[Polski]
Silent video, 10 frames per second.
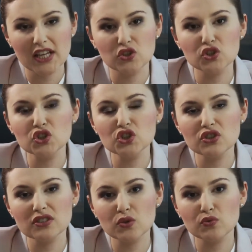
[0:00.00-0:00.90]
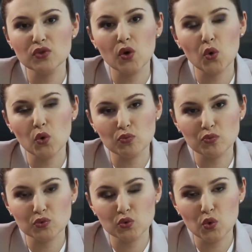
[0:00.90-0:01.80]
Dotyczy to zarówno um,
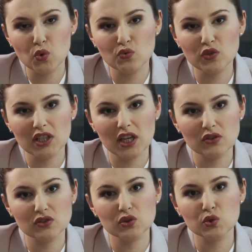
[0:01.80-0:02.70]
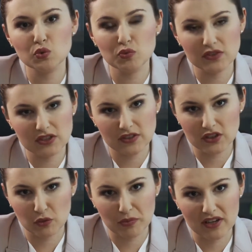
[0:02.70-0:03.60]
długów wynikających z umów
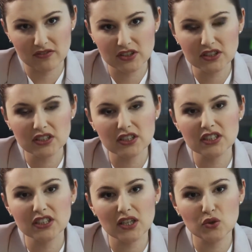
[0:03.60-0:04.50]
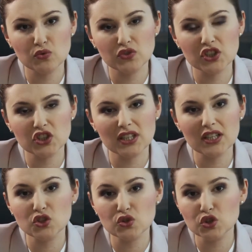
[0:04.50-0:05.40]
cywilnoprawnych, jak również
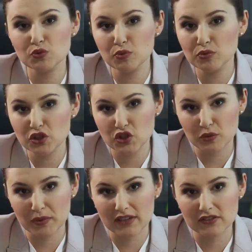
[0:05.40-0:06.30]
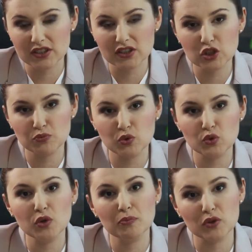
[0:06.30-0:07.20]
należności publicznoprawnych typu
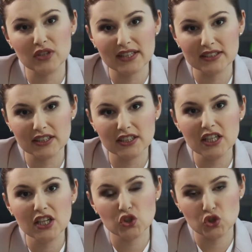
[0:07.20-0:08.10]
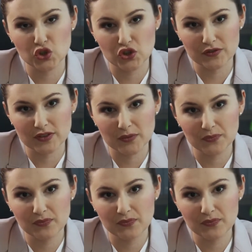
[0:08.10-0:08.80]
podatki czy grzywny.